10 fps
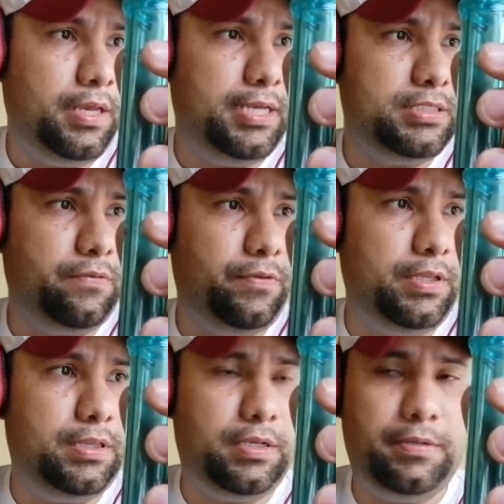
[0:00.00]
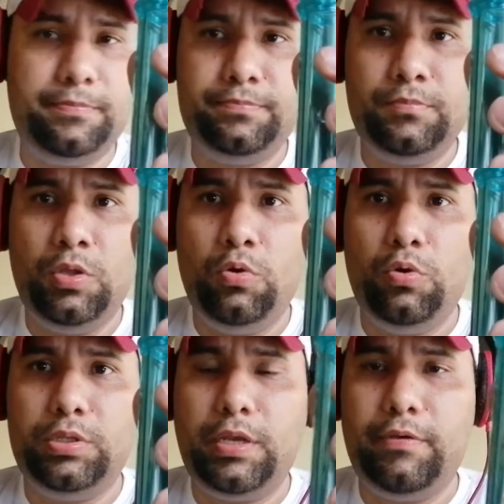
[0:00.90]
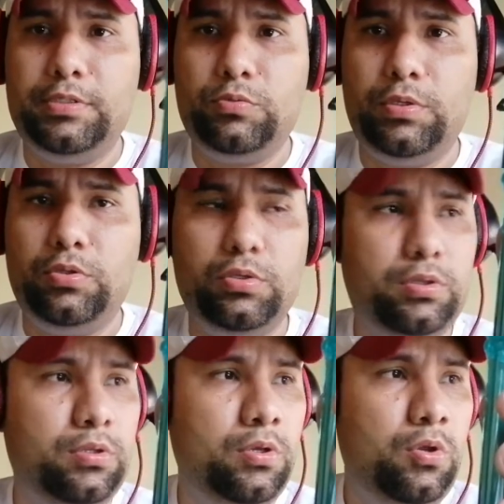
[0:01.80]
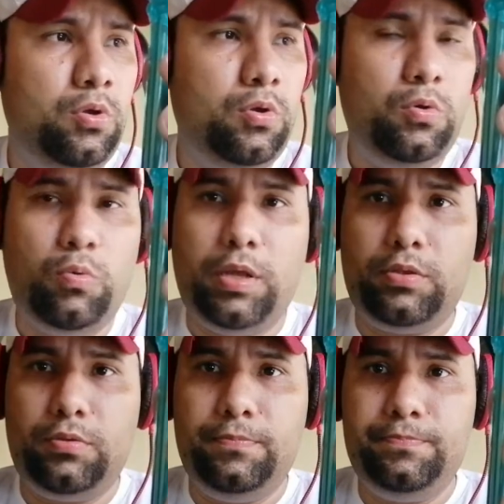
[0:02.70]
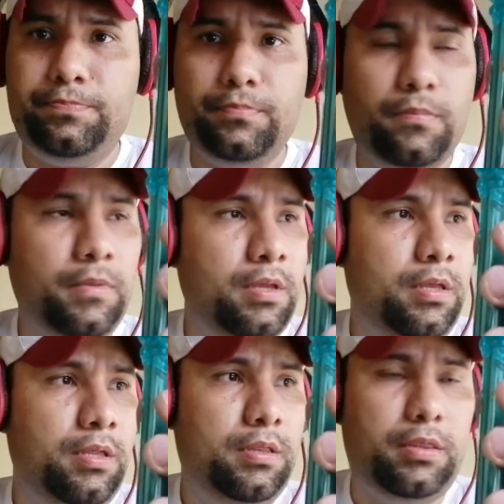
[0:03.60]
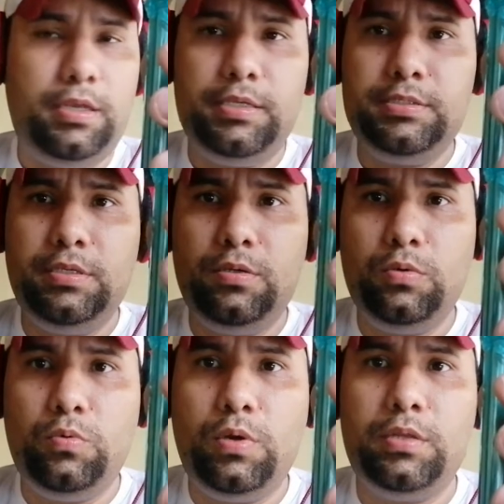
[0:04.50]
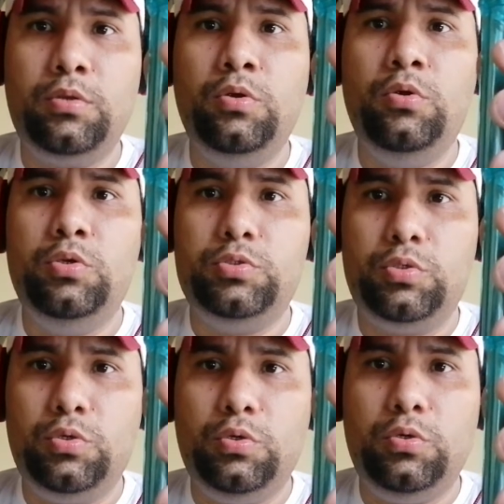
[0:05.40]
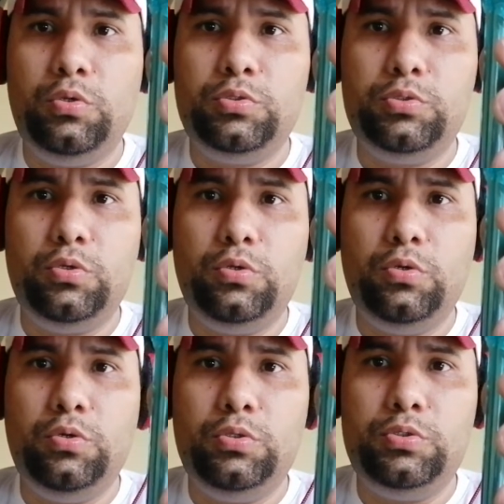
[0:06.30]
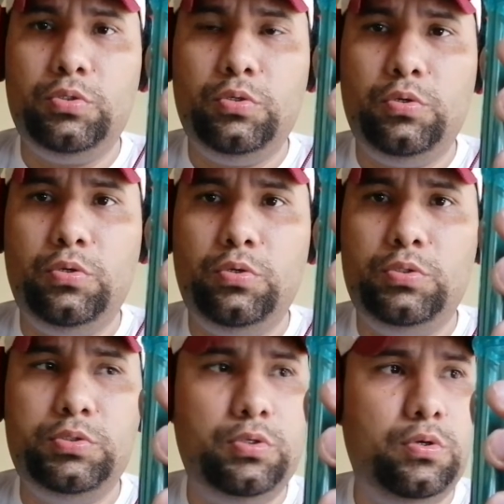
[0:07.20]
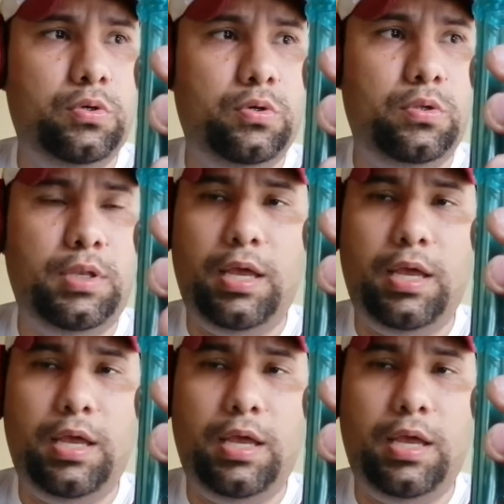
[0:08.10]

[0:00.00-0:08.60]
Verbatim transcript: que se filtre. Otra vez, cuento 4. 3, 4. Sol, sol, sol, sol,